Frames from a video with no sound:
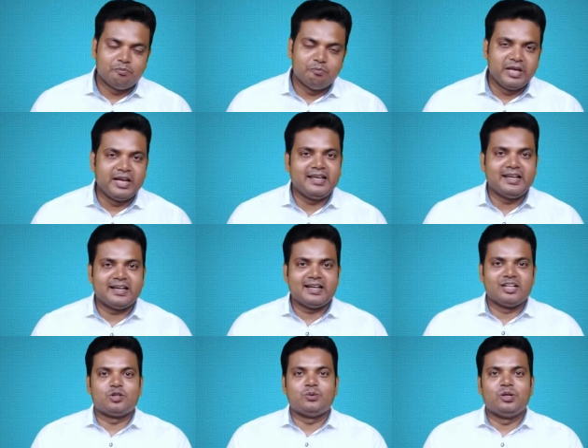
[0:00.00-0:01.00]
मेरे एक
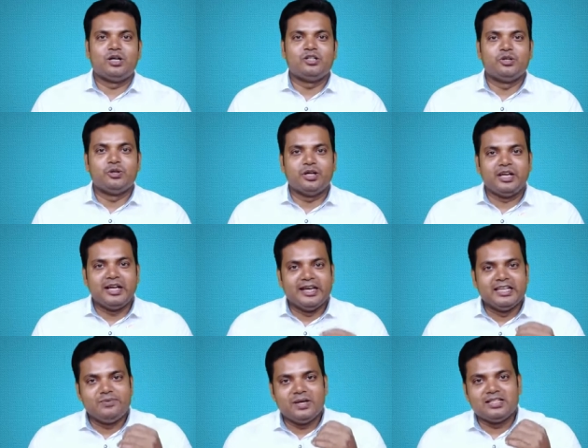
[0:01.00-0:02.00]
कस्टमर जिन्होंने
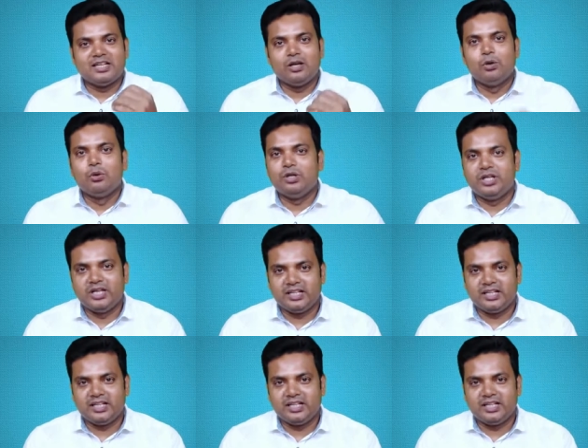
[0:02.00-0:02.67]
एस से लोन लिए